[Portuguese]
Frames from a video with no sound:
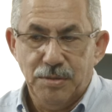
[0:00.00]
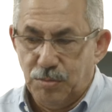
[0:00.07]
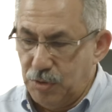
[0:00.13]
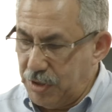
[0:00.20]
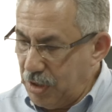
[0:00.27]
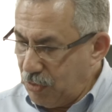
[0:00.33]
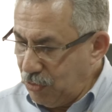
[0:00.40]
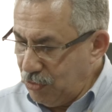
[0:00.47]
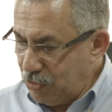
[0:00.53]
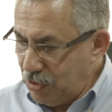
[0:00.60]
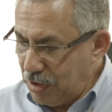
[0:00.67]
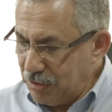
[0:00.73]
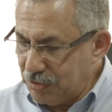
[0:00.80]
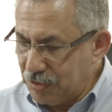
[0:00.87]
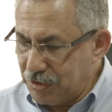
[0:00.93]
Porque quando
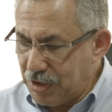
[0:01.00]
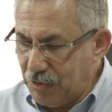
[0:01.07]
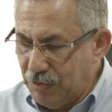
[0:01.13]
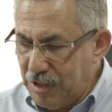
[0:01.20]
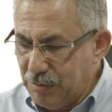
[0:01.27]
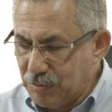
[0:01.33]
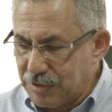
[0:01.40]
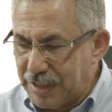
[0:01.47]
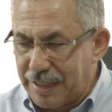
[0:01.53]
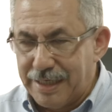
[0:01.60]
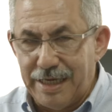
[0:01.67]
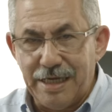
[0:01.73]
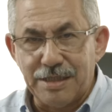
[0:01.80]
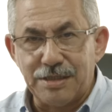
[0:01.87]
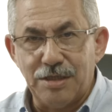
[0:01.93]
nós nos reunimos na
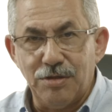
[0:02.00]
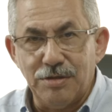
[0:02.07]
igreja,